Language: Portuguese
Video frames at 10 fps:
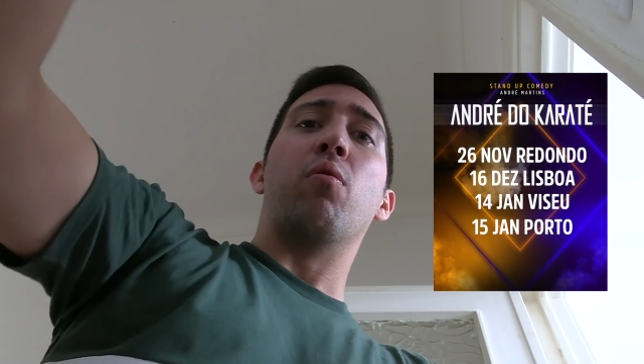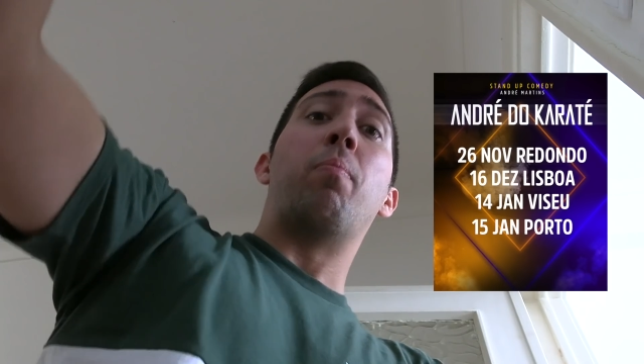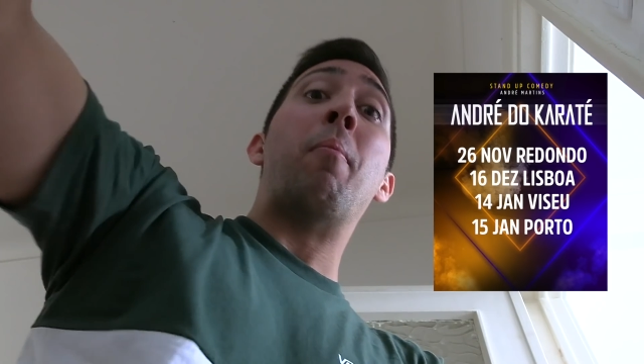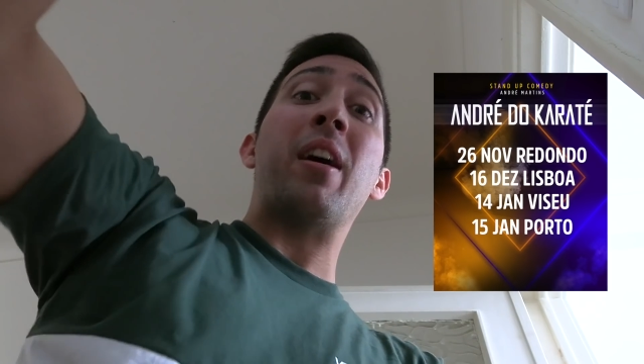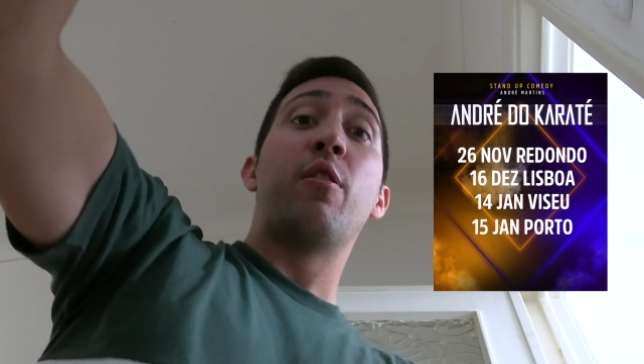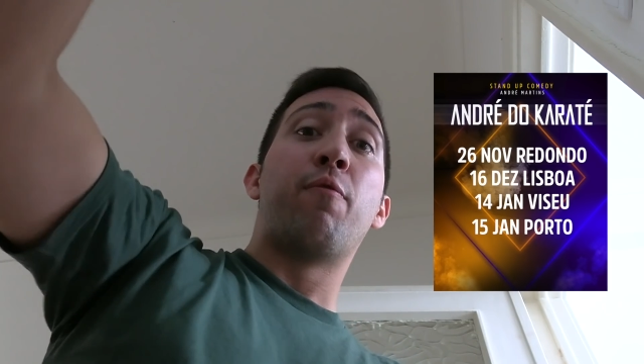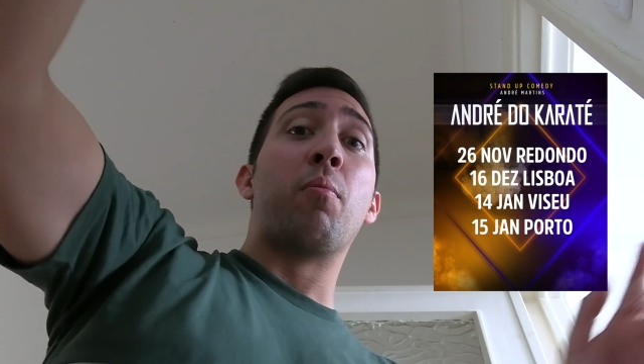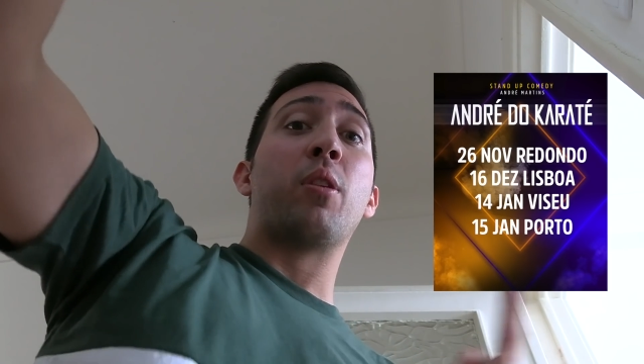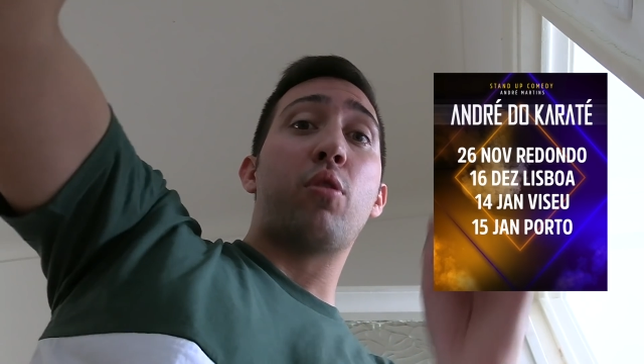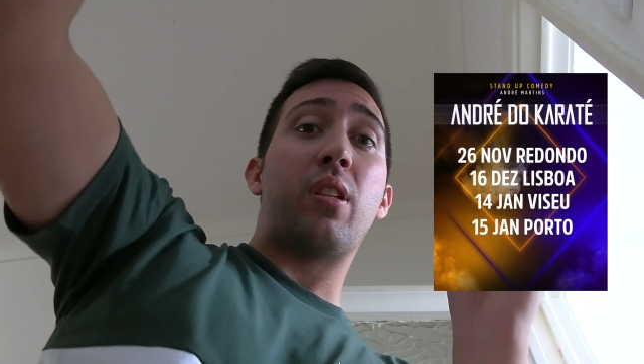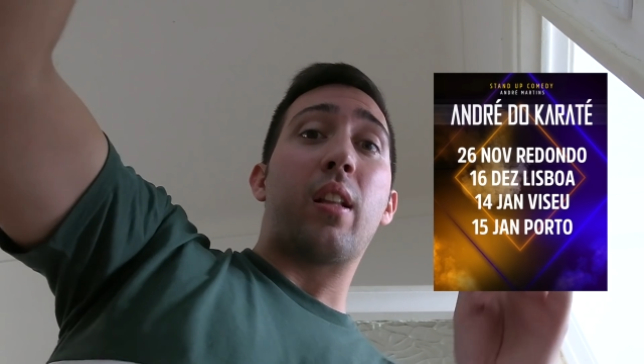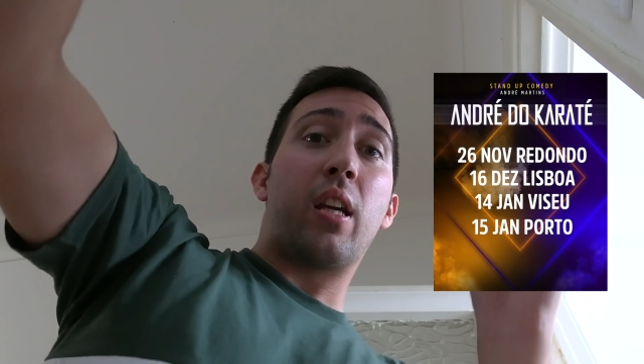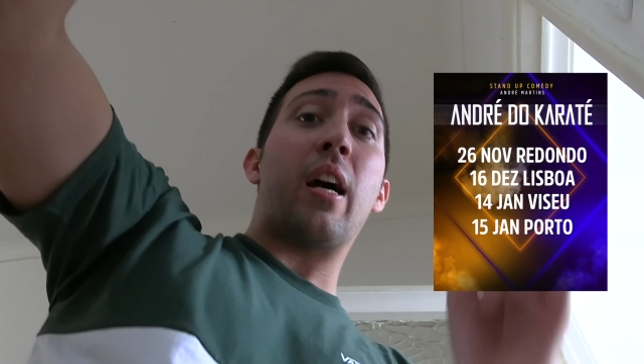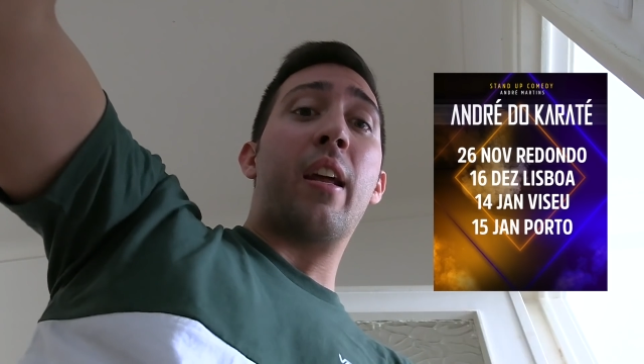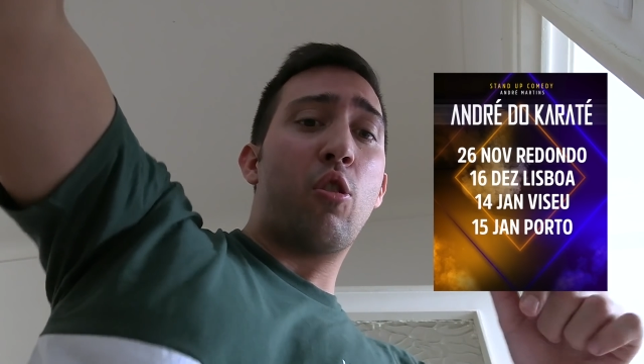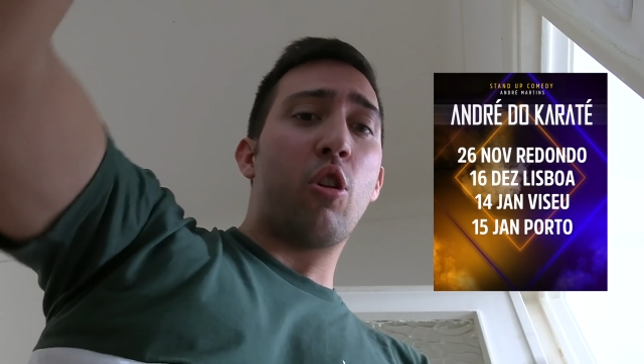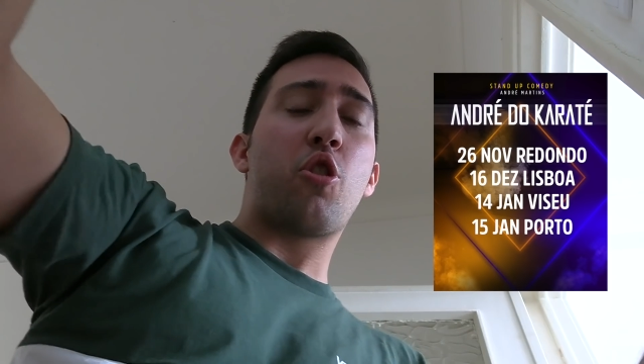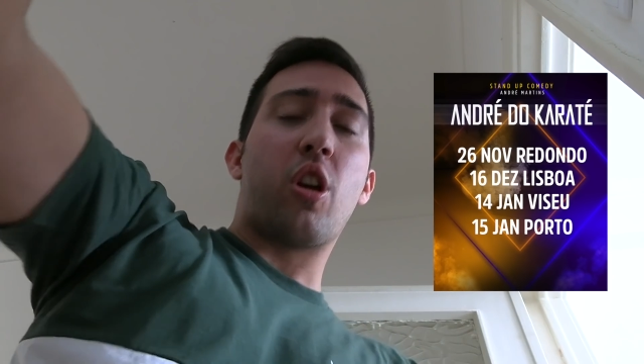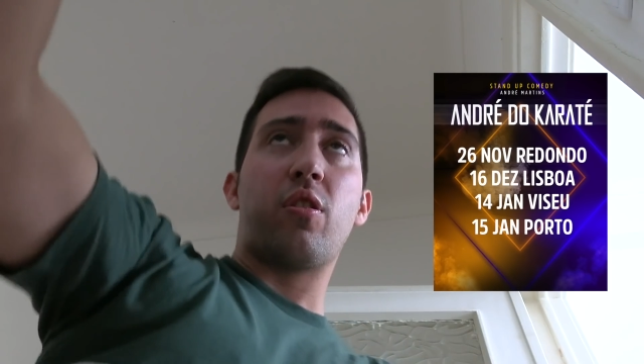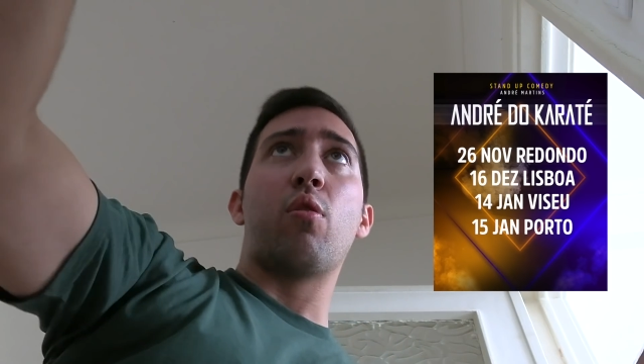Para mais informações é clicar aqui ou na
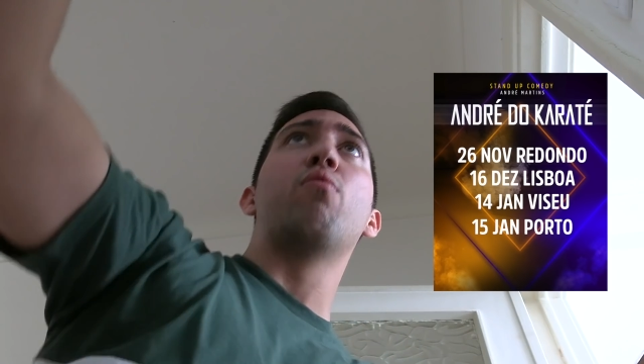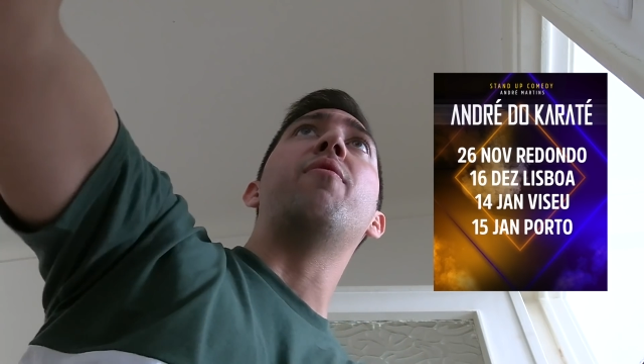descrição do